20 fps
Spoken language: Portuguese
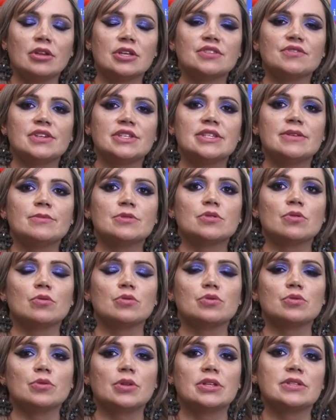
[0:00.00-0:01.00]
Nós fazemos
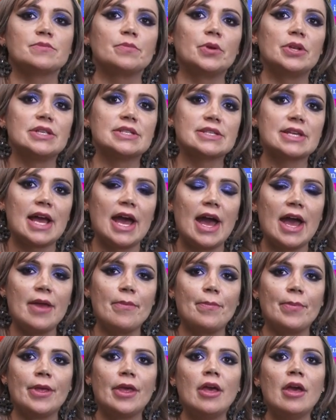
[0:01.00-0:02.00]
consultas por
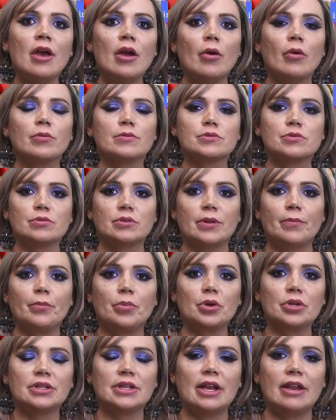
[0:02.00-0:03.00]
Skype, consulta
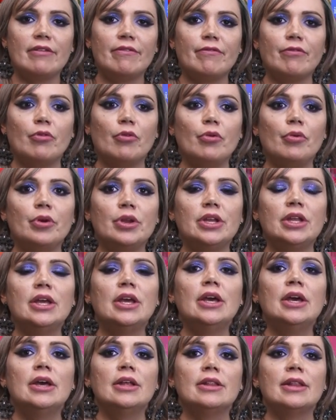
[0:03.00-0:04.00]
por telefone.
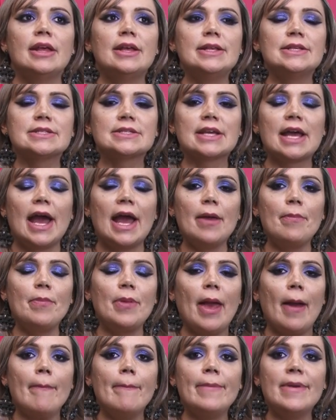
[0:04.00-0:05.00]
Né? E
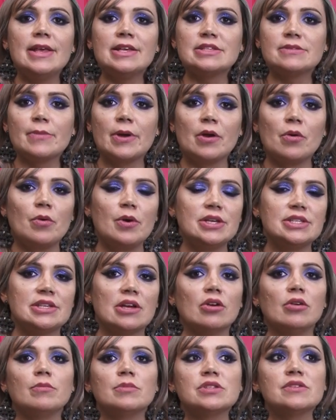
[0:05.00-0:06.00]
Skype é a mesma coisa,
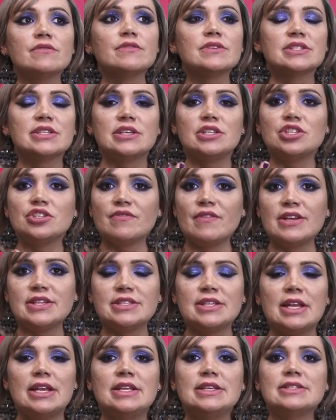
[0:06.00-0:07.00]
é como se você
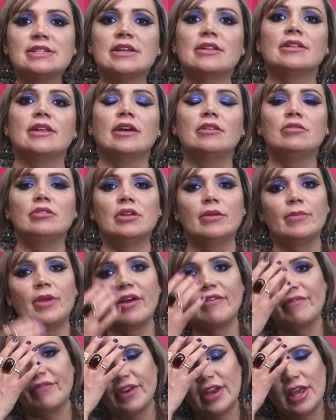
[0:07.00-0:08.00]
estivesse ali sentado na
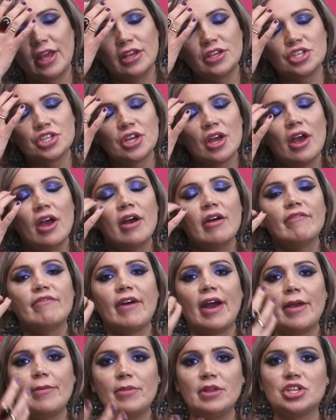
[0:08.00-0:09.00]
minha frente,
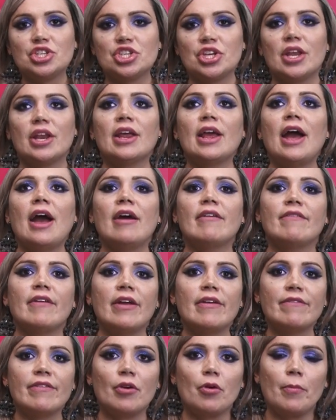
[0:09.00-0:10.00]
vai me enxergar,
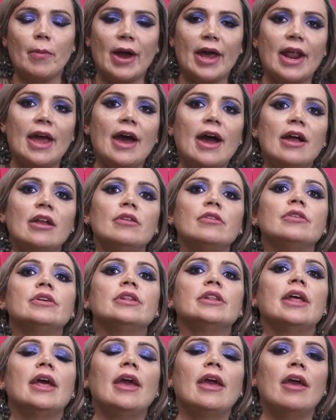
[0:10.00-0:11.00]
vai ver o baralho.
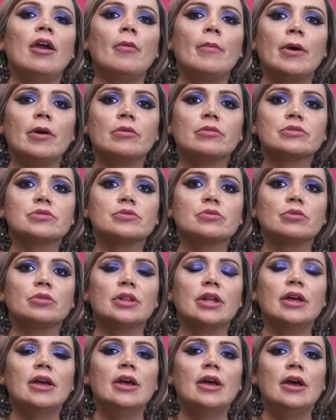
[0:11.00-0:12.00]
Né? É uma
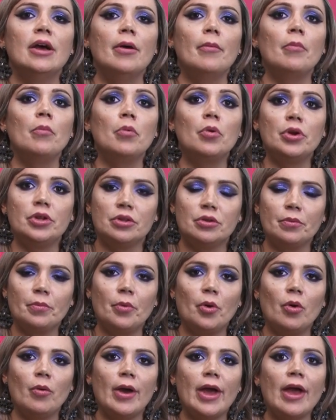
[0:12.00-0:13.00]
consulta muito
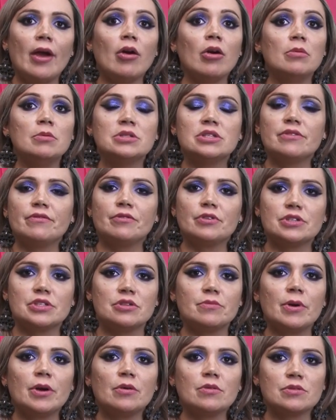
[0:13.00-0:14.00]
boa, é como se
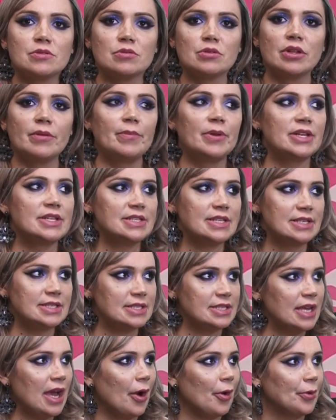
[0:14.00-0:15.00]
fosse uma consulta
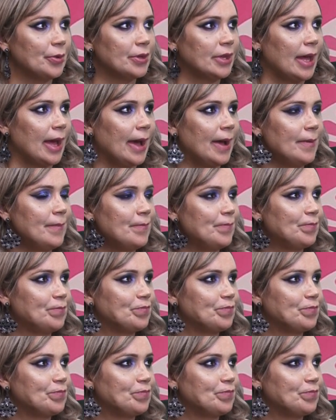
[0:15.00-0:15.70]
presencial, tá?